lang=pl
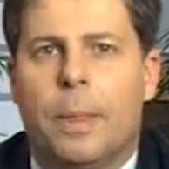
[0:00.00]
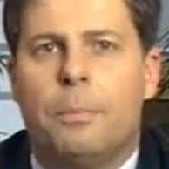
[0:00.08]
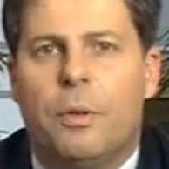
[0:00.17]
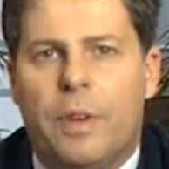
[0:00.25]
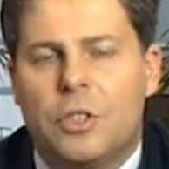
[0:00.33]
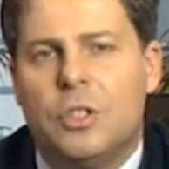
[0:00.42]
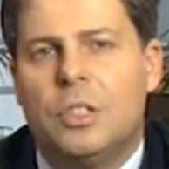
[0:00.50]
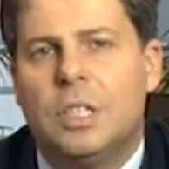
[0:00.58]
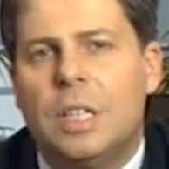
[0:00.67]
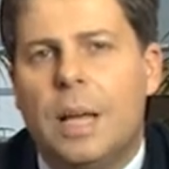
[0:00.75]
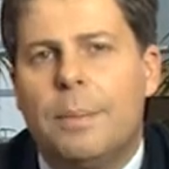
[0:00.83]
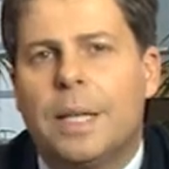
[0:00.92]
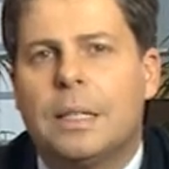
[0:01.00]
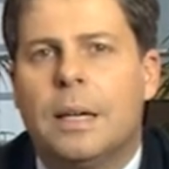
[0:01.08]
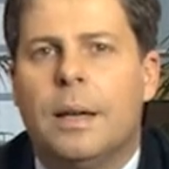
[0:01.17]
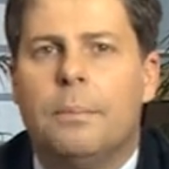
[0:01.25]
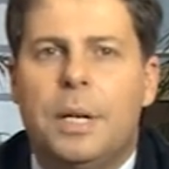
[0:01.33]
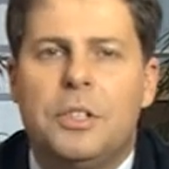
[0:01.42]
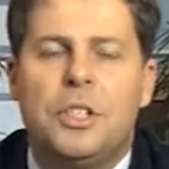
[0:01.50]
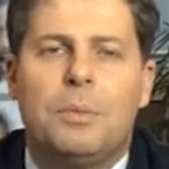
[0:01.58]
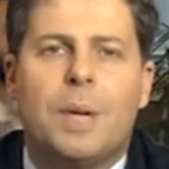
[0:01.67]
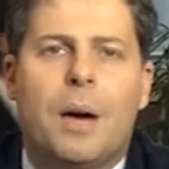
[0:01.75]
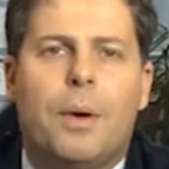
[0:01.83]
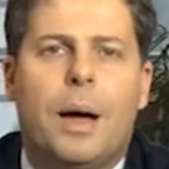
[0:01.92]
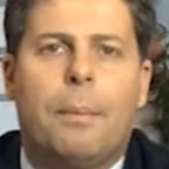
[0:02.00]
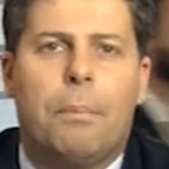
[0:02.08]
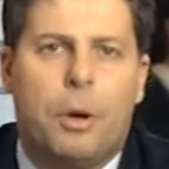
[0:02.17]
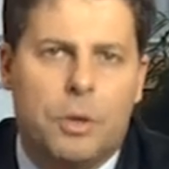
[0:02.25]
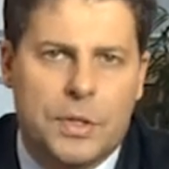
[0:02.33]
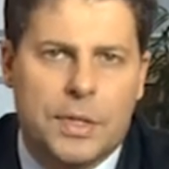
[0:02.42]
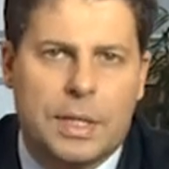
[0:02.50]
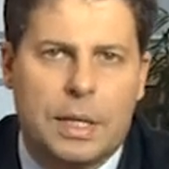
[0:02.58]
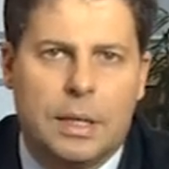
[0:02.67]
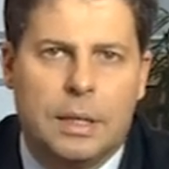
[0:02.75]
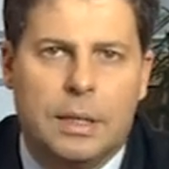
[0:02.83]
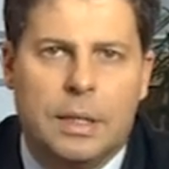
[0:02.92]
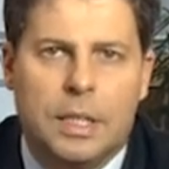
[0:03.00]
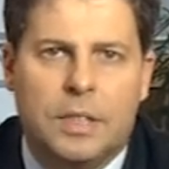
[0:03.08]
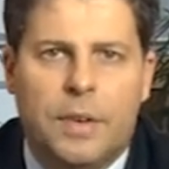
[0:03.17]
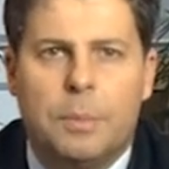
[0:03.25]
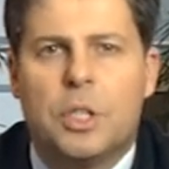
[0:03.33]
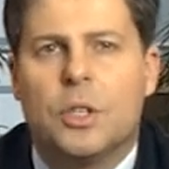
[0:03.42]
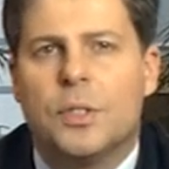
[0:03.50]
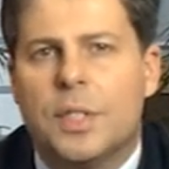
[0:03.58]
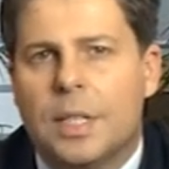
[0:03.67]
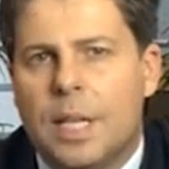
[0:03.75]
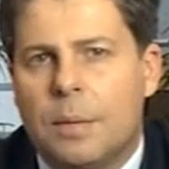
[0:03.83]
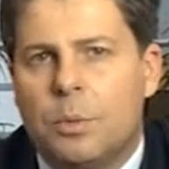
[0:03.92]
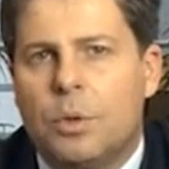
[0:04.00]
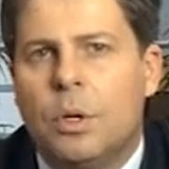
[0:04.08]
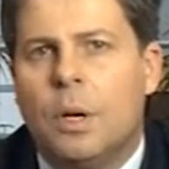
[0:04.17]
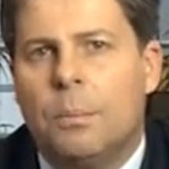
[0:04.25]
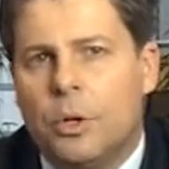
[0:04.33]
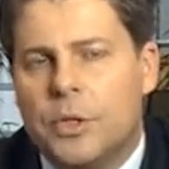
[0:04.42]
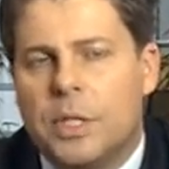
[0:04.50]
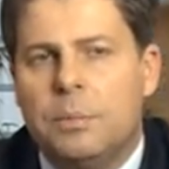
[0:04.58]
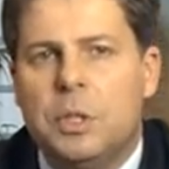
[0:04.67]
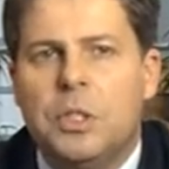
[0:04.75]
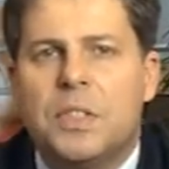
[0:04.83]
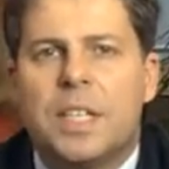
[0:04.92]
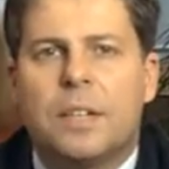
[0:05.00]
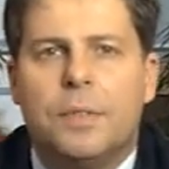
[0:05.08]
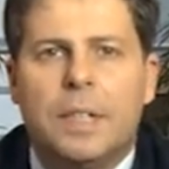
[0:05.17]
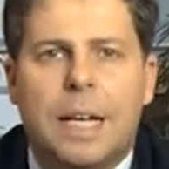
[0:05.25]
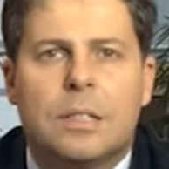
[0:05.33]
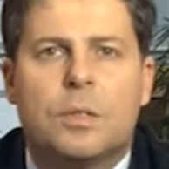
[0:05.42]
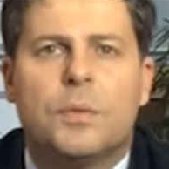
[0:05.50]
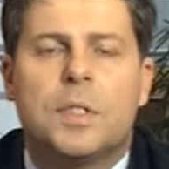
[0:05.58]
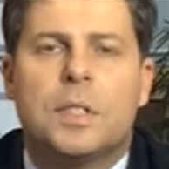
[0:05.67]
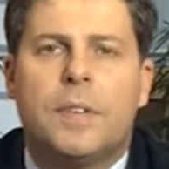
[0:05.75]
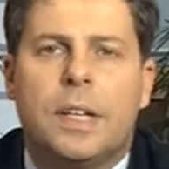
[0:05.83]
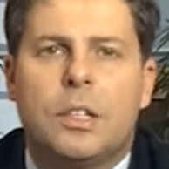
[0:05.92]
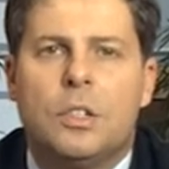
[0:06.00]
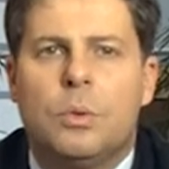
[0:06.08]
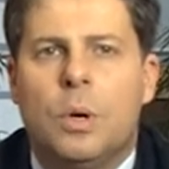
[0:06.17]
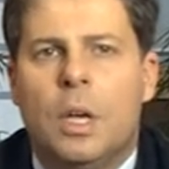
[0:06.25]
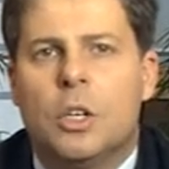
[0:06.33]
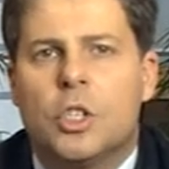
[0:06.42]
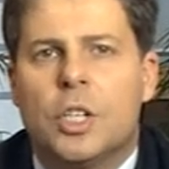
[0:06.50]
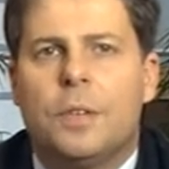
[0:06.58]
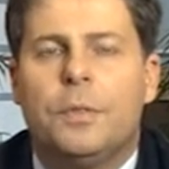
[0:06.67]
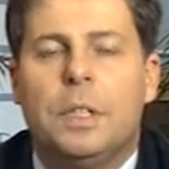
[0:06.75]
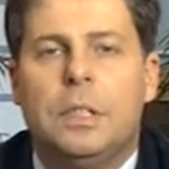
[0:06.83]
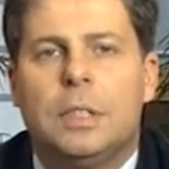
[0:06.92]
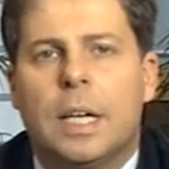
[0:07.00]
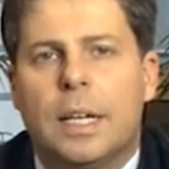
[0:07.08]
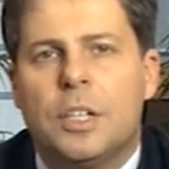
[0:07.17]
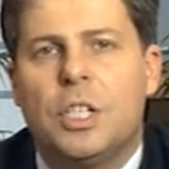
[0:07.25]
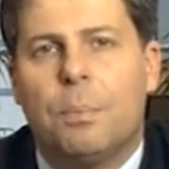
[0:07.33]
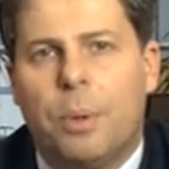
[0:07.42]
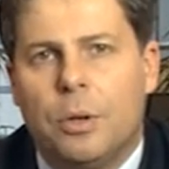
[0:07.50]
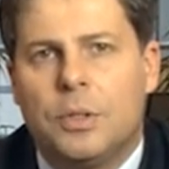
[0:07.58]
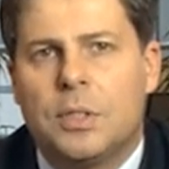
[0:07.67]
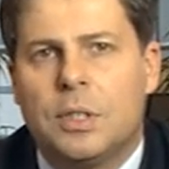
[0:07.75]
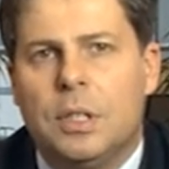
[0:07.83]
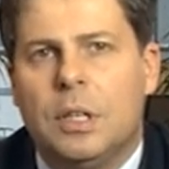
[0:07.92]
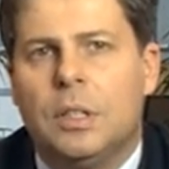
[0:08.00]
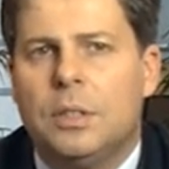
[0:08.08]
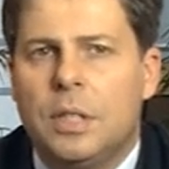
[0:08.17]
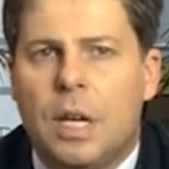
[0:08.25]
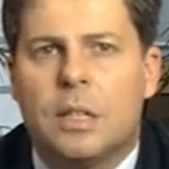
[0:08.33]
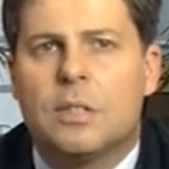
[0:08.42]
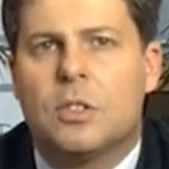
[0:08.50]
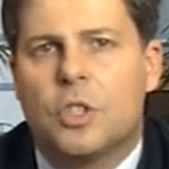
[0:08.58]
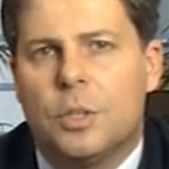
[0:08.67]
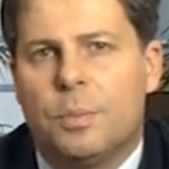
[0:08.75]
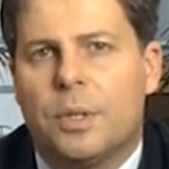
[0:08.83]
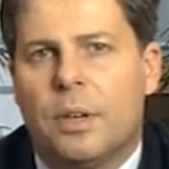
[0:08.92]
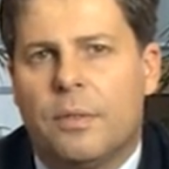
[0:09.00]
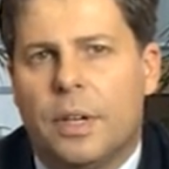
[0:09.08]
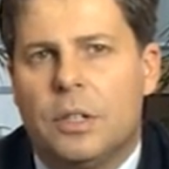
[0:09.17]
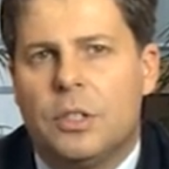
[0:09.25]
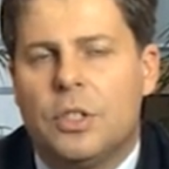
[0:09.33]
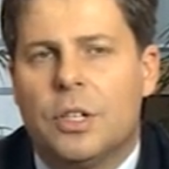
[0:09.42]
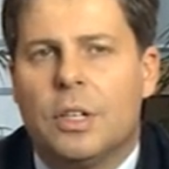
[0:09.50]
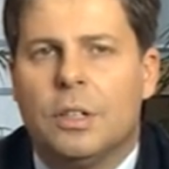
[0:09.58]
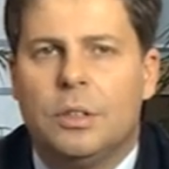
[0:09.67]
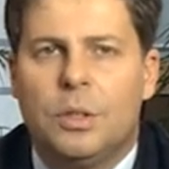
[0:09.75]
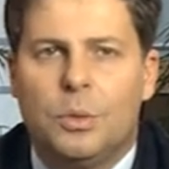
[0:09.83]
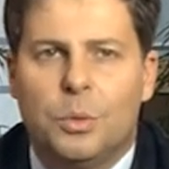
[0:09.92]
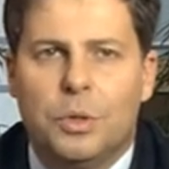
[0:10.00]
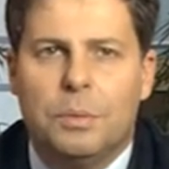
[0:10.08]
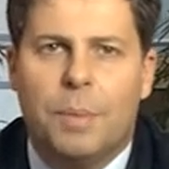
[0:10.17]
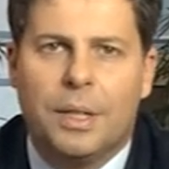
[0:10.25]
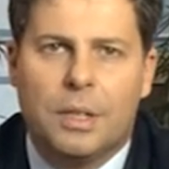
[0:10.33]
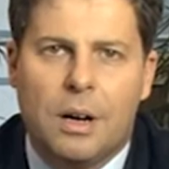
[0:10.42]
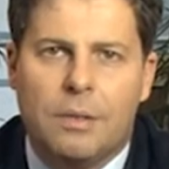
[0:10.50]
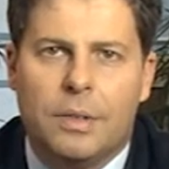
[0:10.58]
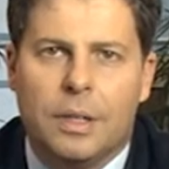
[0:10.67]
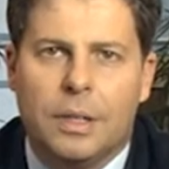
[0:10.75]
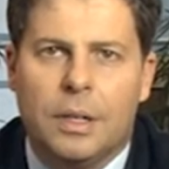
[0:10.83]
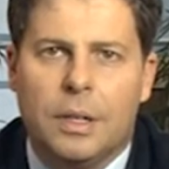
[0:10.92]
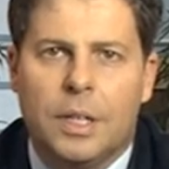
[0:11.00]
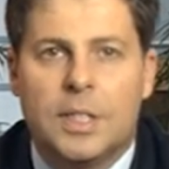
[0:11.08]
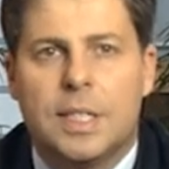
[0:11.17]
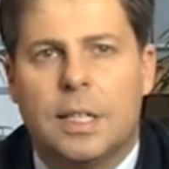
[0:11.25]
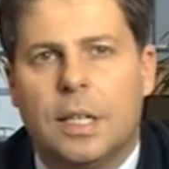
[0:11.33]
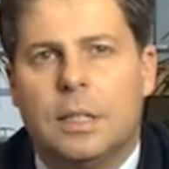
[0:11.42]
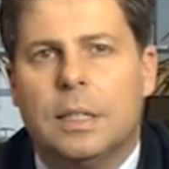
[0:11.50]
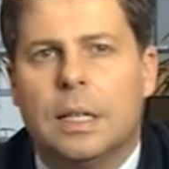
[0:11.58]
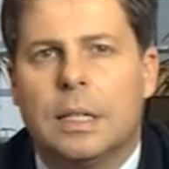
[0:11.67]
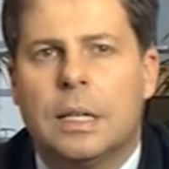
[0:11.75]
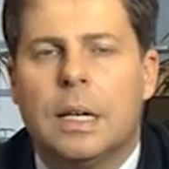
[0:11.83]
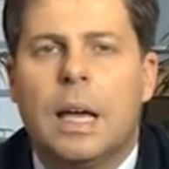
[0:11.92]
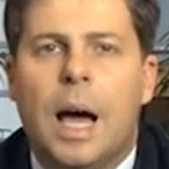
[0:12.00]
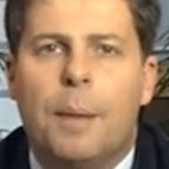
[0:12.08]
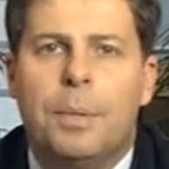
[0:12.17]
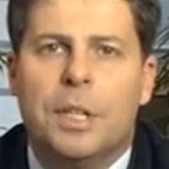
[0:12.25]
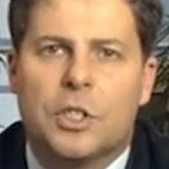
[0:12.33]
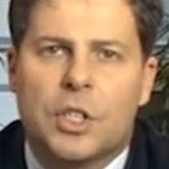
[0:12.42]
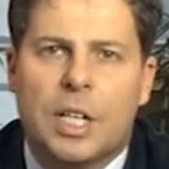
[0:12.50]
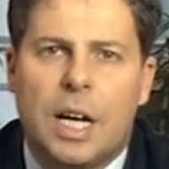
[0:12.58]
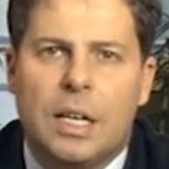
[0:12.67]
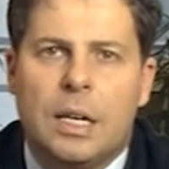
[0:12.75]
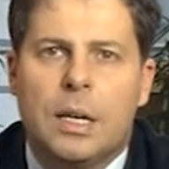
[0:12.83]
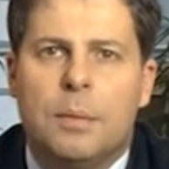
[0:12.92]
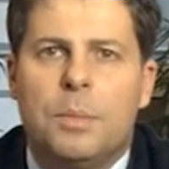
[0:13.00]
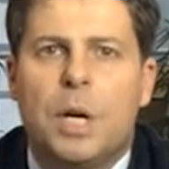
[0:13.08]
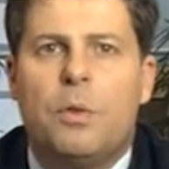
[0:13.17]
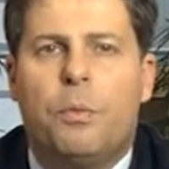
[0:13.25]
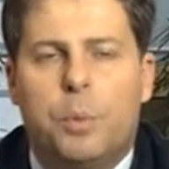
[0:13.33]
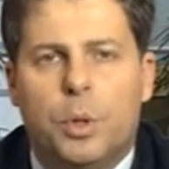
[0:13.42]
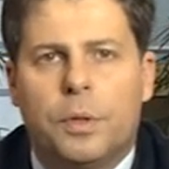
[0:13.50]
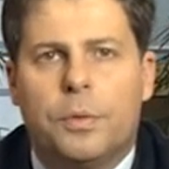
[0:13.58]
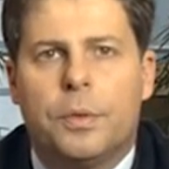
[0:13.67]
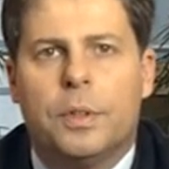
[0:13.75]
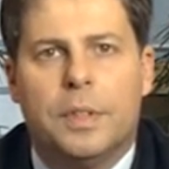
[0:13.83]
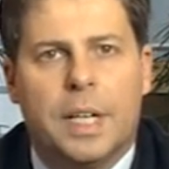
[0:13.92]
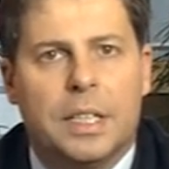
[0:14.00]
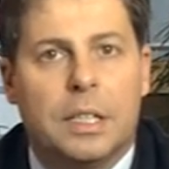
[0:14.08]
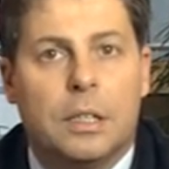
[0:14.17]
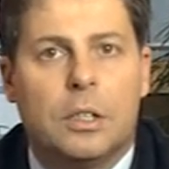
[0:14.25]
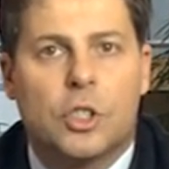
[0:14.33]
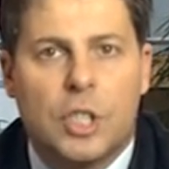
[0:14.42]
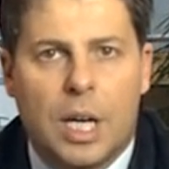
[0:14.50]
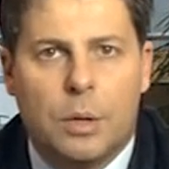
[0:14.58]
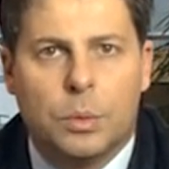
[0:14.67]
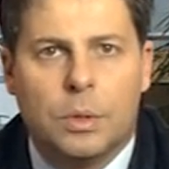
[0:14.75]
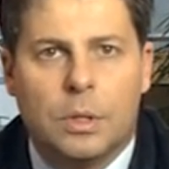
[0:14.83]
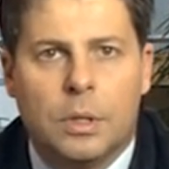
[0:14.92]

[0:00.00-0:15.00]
Poważny dylemat będzie miała Polska. Dwa miesiące temu polski minister finansów stwierdził, że w interesie Polski nie jest szybkie wejście do Unii Bankowej. Chce jednak, aby nasz kraj miał wpływ na jej kształt.